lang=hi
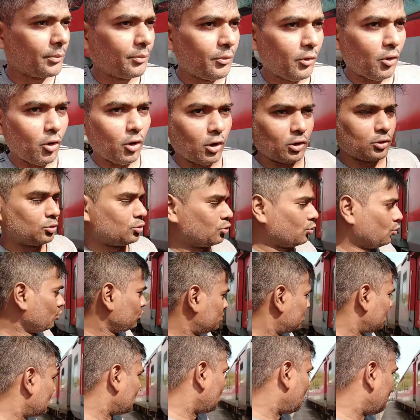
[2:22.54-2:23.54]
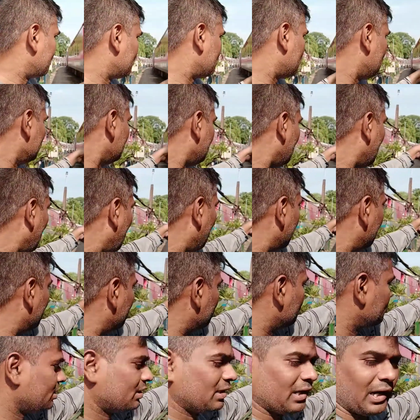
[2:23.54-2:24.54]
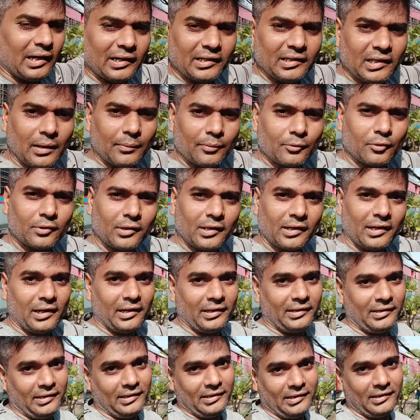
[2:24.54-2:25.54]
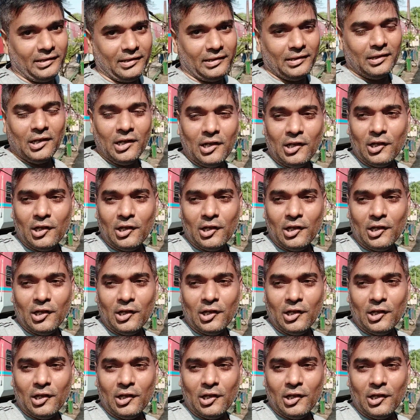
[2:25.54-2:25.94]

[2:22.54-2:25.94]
तक बहुत दूर तक आपको यहाँ पूरी गाड़ी आपको दिखाई देगी